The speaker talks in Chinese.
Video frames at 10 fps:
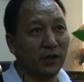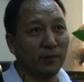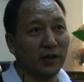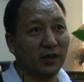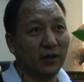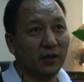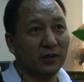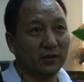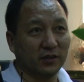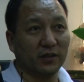喇嘛
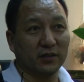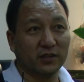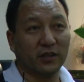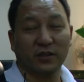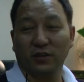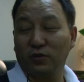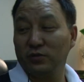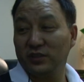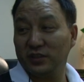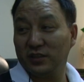的这样一个
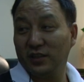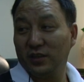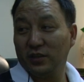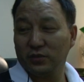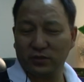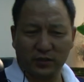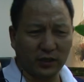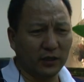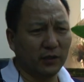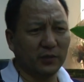攻击，说
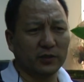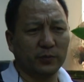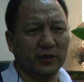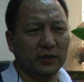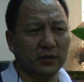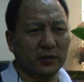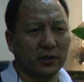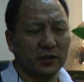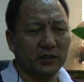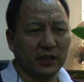达赖喇嘛是披
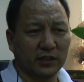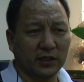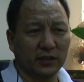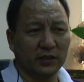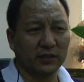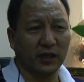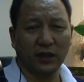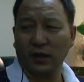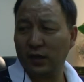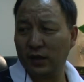着袈裟的豺
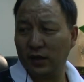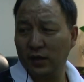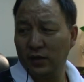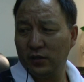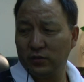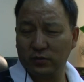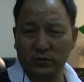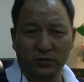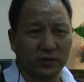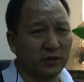狼啊，或
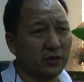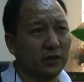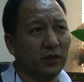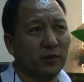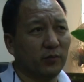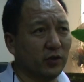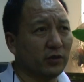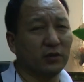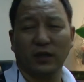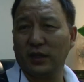者说是魔
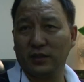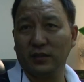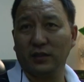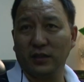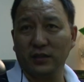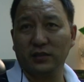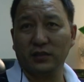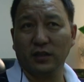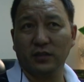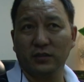鬼啊等等，类似
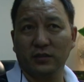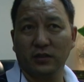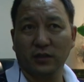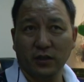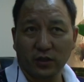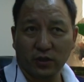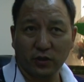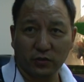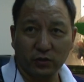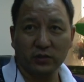这样的一些
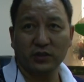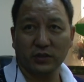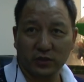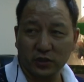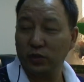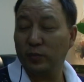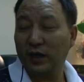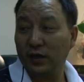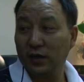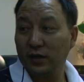呃攻击和咒
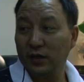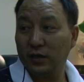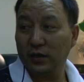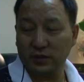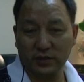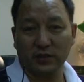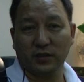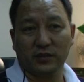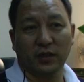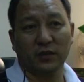骂，呃引起
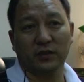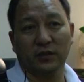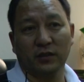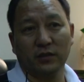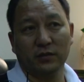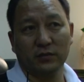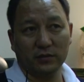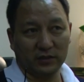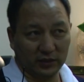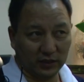了藏人的
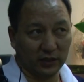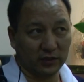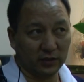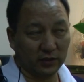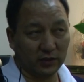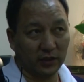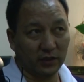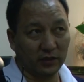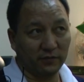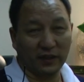极大的这样
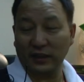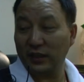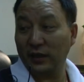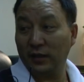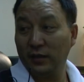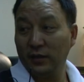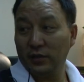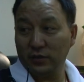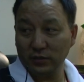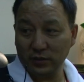一个反弹。
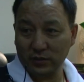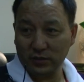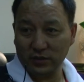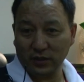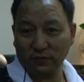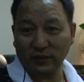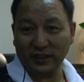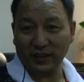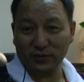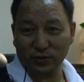因为这个
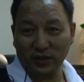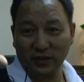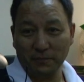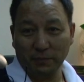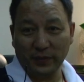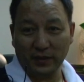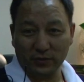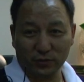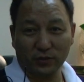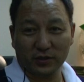反弹，所以
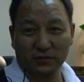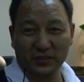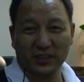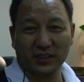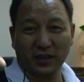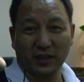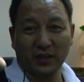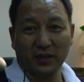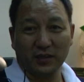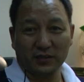呃中国政府现在
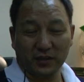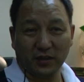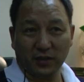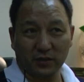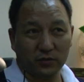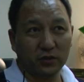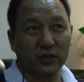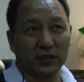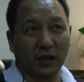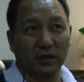在很多
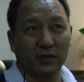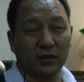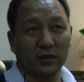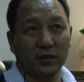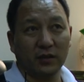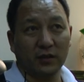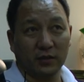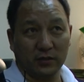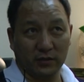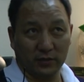的场合，
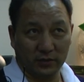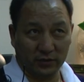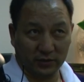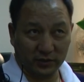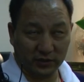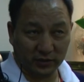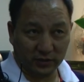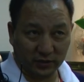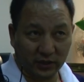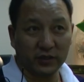嗯。
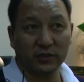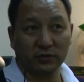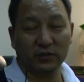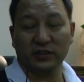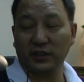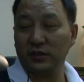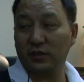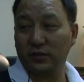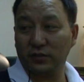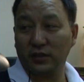停止或者减
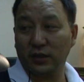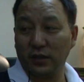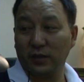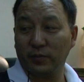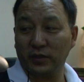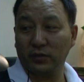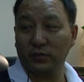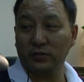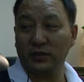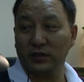少了对达赖喇嘛的
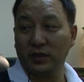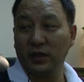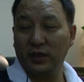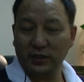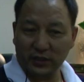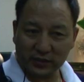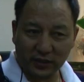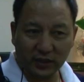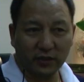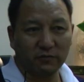攻击，但是在
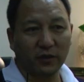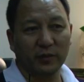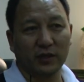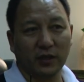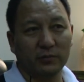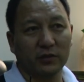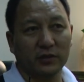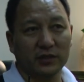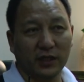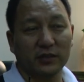另一方面，他
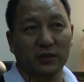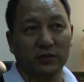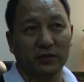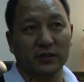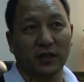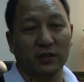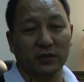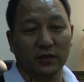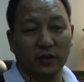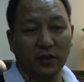们加强了对藏
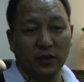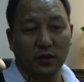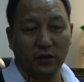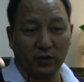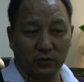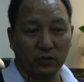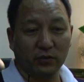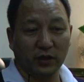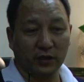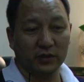人的呃控
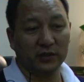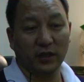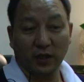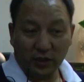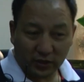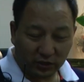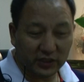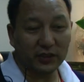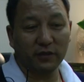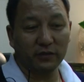管和那些。到
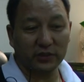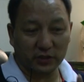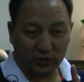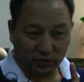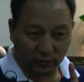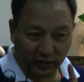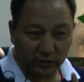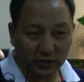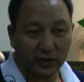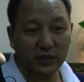现在为止，有没
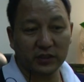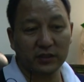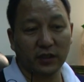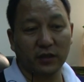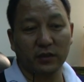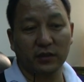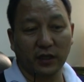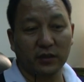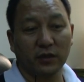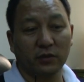有一个西藏人
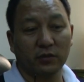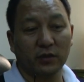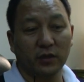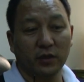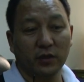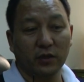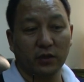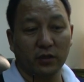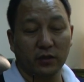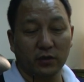拿到过
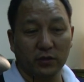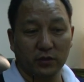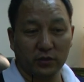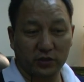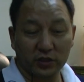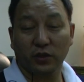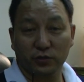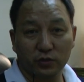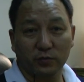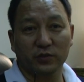嗯，至少
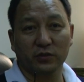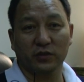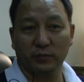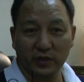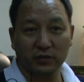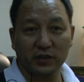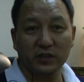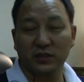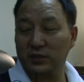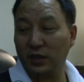据我们所知，没有一
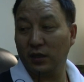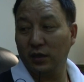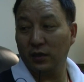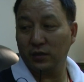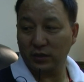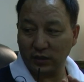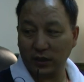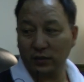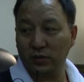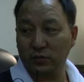个西藏人
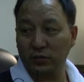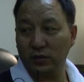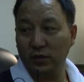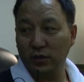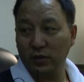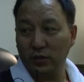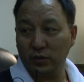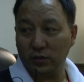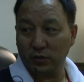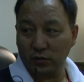拿到过
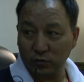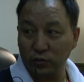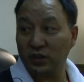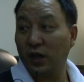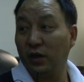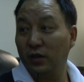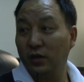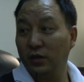嗯护照。